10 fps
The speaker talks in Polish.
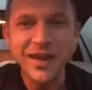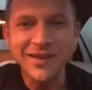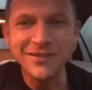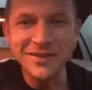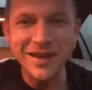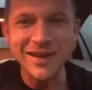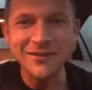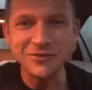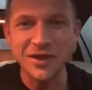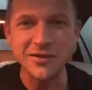Witaj
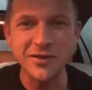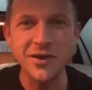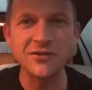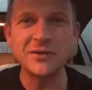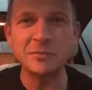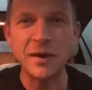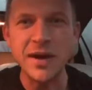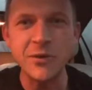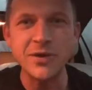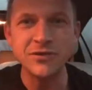w ten
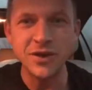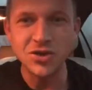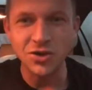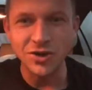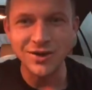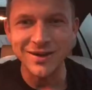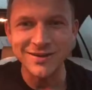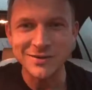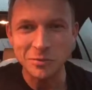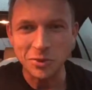wspaniały wieczorny,
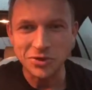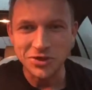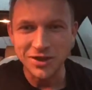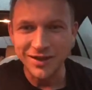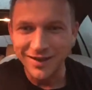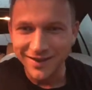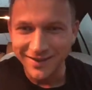sobotni